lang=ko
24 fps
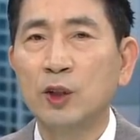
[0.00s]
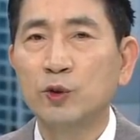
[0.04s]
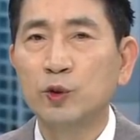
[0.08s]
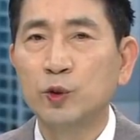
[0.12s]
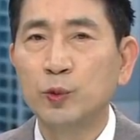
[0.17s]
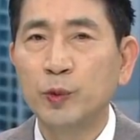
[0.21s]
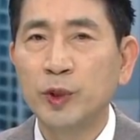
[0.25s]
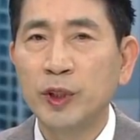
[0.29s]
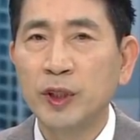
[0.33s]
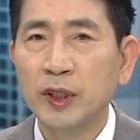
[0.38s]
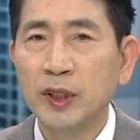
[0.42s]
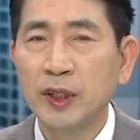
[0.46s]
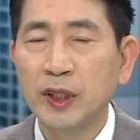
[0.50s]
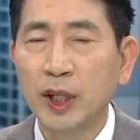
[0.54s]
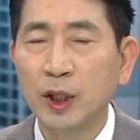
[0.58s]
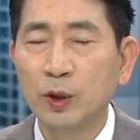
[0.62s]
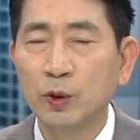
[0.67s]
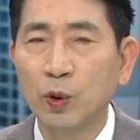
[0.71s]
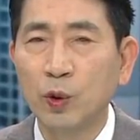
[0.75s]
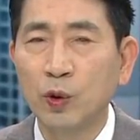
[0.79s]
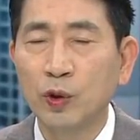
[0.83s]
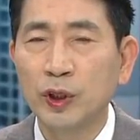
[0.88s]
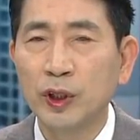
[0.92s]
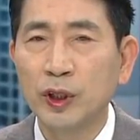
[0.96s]

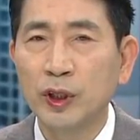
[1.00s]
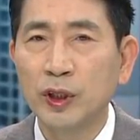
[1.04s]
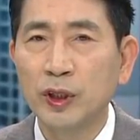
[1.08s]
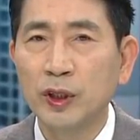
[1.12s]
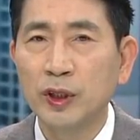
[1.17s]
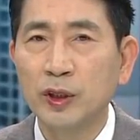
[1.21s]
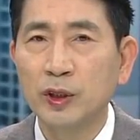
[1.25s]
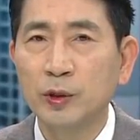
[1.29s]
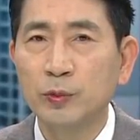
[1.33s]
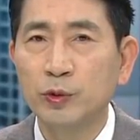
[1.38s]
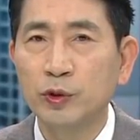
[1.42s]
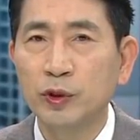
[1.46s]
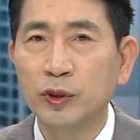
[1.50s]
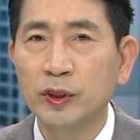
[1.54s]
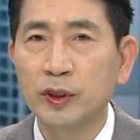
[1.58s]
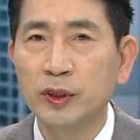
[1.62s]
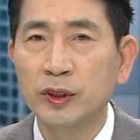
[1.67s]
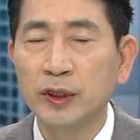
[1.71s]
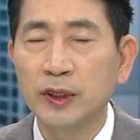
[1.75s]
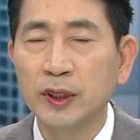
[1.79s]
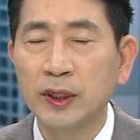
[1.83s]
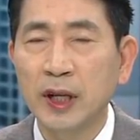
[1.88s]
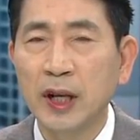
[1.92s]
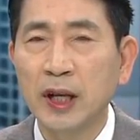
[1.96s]
주민들의 동의
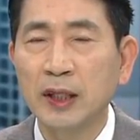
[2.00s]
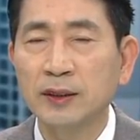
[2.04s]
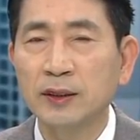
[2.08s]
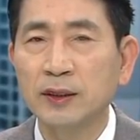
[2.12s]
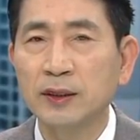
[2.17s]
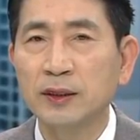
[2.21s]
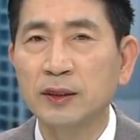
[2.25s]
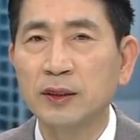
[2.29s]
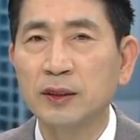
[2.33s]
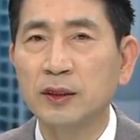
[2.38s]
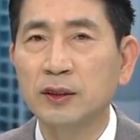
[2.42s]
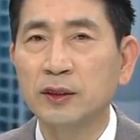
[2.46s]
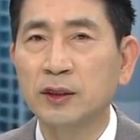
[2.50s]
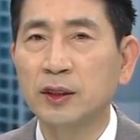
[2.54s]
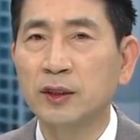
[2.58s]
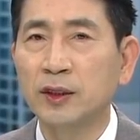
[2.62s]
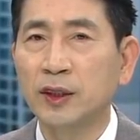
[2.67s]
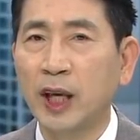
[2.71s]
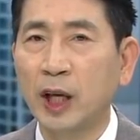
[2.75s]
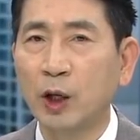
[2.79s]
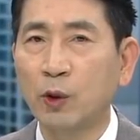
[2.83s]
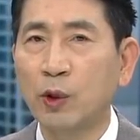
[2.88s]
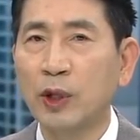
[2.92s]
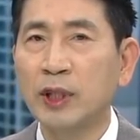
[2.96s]
여부를 떠나서 어떤
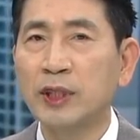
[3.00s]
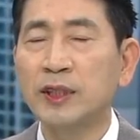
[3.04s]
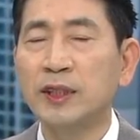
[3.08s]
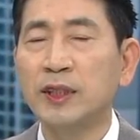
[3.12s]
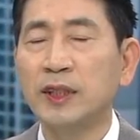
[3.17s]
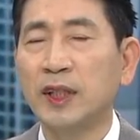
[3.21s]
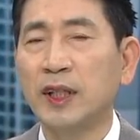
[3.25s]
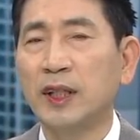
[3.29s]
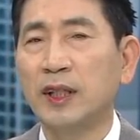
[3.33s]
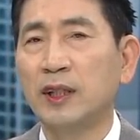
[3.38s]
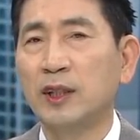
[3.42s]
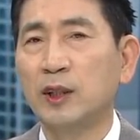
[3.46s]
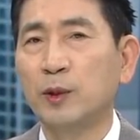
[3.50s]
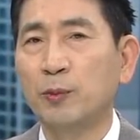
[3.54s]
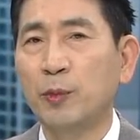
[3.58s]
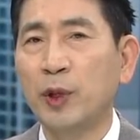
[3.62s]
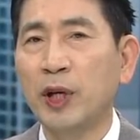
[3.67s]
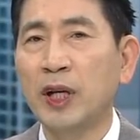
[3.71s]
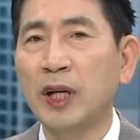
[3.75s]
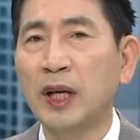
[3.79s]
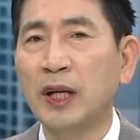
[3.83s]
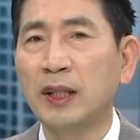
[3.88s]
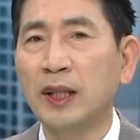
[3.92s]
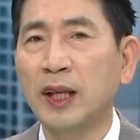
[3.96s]
객관적인 어떤
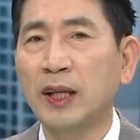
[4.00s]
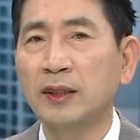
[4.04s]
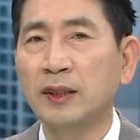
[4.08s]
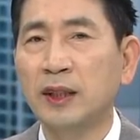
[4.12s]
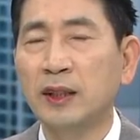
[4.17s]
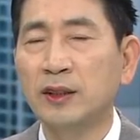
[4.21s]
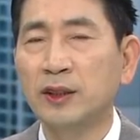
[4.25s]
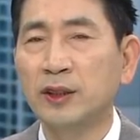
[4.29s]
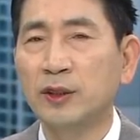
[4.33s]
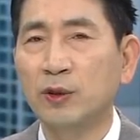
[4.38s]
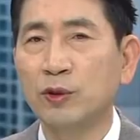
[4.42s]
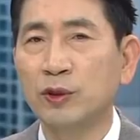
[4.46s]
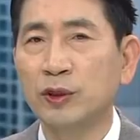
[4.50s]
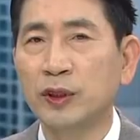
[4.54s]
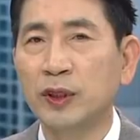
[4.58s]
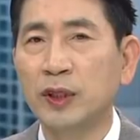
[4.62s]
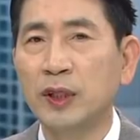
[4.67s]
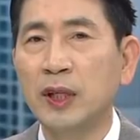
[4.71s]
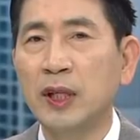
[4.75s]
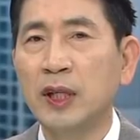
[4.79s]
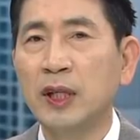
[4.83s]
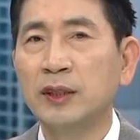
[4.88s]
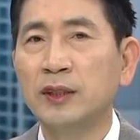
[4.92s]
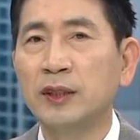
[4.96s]
평가
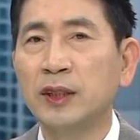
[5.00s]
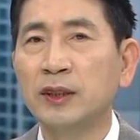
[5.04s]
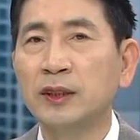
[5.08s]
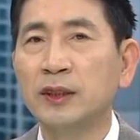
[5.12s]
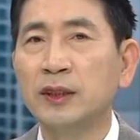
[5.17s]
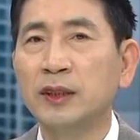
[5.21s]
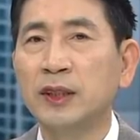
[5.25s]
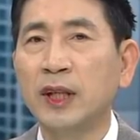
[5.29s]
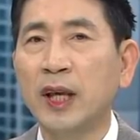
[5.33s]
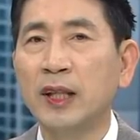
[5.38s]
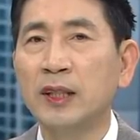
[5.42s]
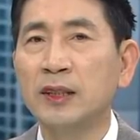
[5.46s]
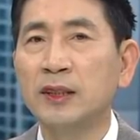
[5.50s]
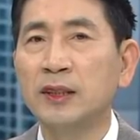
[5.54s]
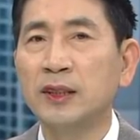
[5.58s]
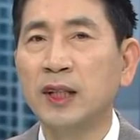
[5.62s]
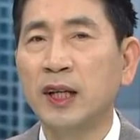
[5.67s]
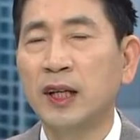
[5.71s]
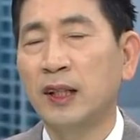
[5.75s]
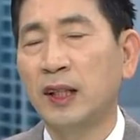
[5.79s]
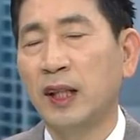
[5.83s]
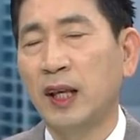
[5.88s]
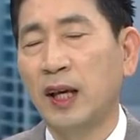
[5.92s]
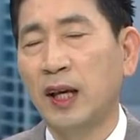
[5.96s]
대상지로서
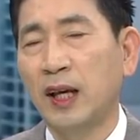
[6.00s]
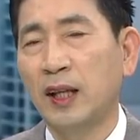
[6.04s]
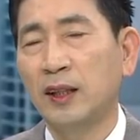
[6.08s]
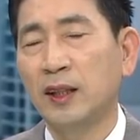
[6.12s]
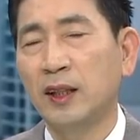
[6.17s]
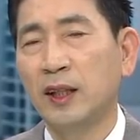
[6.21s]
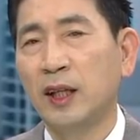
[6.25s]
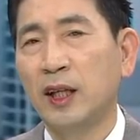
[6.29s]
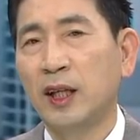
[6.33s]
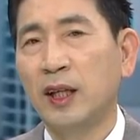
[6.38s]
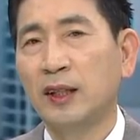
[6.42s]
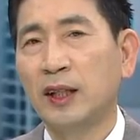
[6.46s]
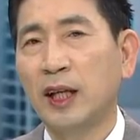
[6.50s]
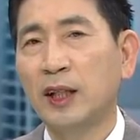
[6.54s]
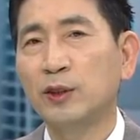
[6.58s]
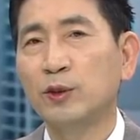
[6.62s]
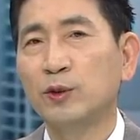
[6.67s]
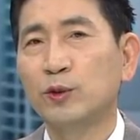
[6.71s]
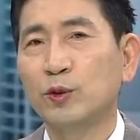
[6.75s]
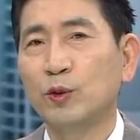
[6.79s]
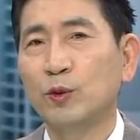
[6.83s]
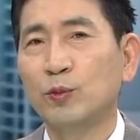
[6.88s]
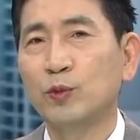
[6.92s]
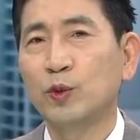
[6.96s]
적절했냐에 대한
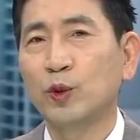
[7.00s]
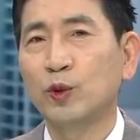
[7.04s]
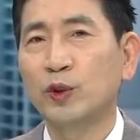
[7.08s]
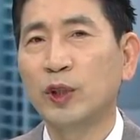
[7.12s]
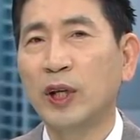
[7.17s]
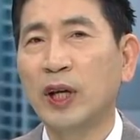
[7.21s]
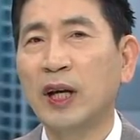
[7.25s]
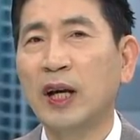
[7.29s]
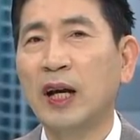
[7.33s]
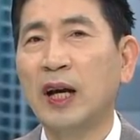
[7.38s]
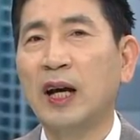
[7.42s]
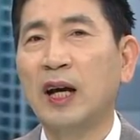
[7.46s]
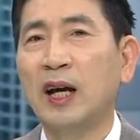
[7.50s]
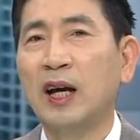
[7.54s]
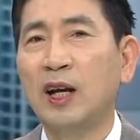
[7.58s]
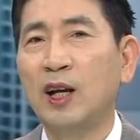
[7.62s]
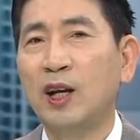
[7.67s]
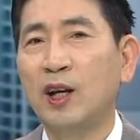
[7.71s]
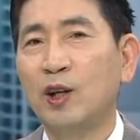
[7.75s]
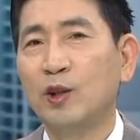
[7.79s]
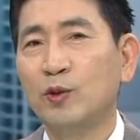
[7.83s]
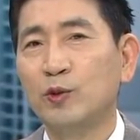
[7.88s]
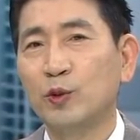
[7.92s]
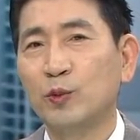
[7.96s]
다소 조금 조사가
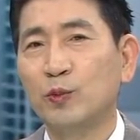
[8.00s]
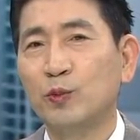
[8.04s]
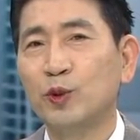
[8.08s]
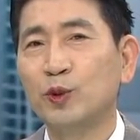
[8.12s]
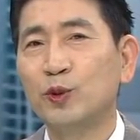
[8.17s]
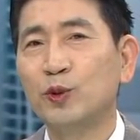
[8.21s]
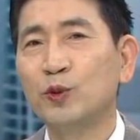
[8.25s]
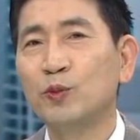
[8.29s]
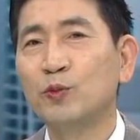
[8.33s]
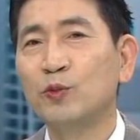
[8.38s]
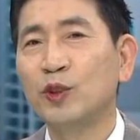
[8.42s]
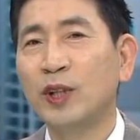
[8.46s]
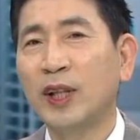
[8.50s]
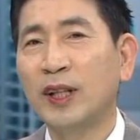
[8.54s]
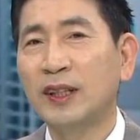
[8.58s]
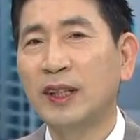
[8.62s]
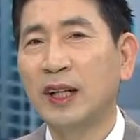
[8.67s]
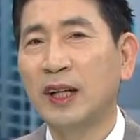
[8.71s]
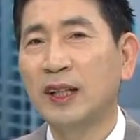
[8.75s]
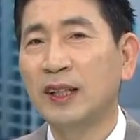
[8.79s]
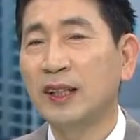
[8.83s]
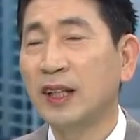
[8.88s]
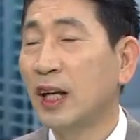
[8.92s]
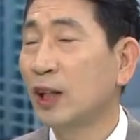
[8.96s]
좀
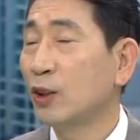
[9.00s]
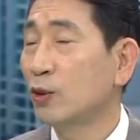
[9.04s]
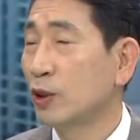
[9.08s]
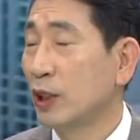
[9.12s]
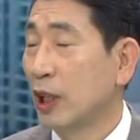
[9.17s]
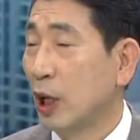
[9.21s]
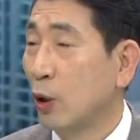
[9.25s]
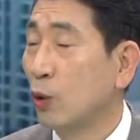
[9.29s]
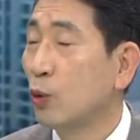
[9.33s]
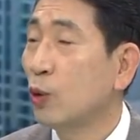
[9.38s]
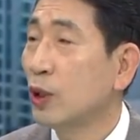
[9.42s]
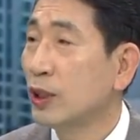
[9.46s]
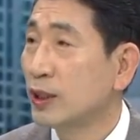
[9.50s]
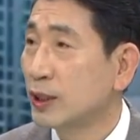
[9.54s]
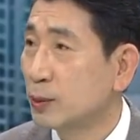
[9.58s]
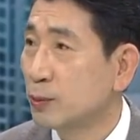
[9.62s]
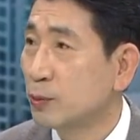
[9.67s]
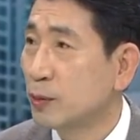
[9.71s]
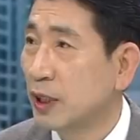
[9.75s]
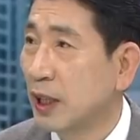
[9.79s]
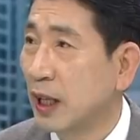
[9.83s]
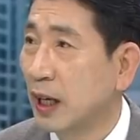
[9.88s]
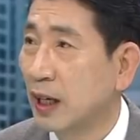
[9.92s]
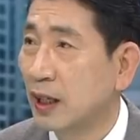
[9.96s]
불충분했다는 이야기도 나오고
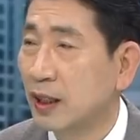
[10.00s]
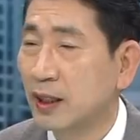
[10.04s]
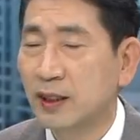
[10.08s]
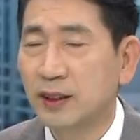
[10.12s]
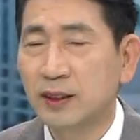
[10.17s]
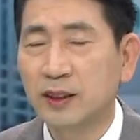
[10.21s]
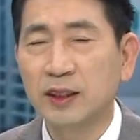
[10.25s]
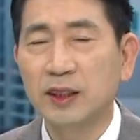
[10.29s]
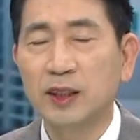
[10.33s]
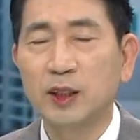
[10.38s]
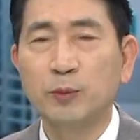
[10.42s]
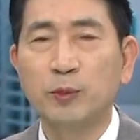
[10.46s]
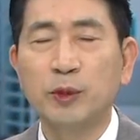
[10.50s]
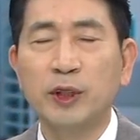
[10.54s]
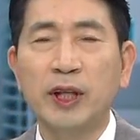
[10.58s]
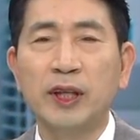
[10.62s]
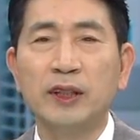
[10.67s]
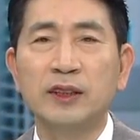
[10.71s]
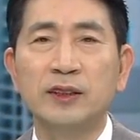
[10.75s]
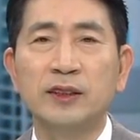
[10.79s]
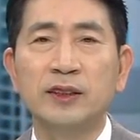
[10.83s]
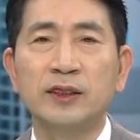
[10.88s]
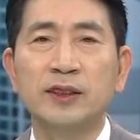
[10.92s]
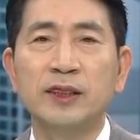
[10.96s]
있습니다. 음, 네. 그래서 이번에
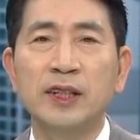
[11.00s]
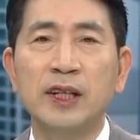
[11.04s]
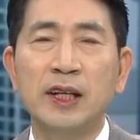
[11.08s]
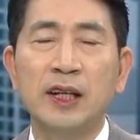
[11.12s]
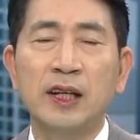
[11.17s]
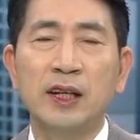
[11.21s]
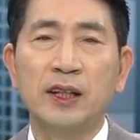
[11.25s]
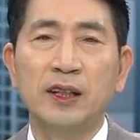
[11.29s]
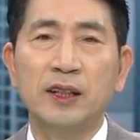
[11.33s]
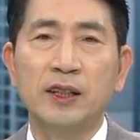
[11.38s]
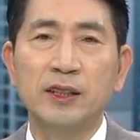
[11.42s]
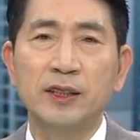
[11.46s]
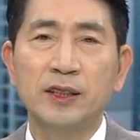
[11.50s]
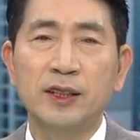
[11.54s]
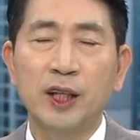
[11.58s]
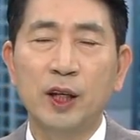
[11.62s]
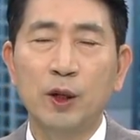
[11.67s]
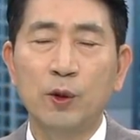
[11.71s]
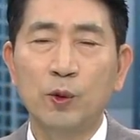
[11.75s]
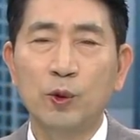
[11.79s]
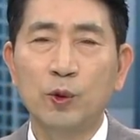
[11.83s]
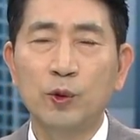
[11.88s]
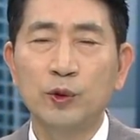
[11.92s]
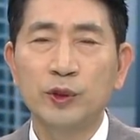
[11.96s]
어든
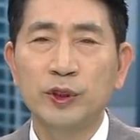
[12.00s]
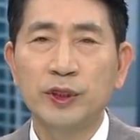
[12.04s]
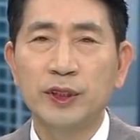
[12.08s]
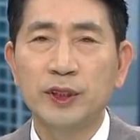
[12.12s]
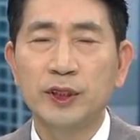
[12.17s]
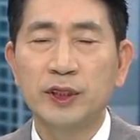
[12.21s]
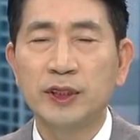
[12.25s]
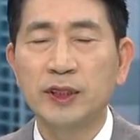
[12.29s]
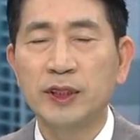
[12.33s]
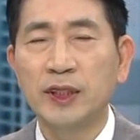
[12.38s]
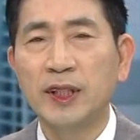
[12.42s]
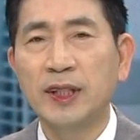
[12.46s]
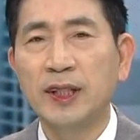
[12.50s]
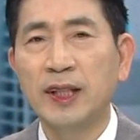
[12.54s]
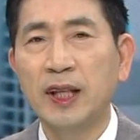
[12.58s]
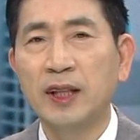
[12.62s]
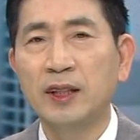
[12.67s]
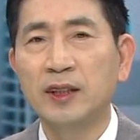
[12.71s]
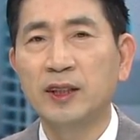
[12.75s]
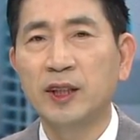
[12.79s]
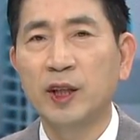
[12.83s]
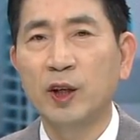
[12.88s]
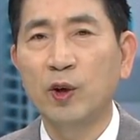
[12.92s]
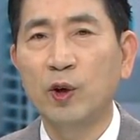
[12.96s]
13곳이 지정이
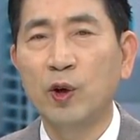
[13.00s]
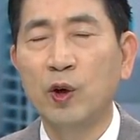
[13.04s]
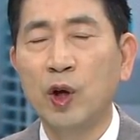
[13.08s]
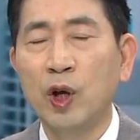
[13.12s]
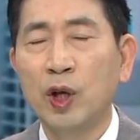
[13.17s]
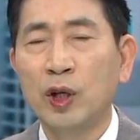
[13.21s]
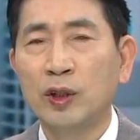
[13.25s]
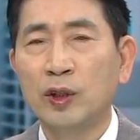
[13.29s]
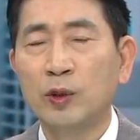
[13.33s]
되었는데요.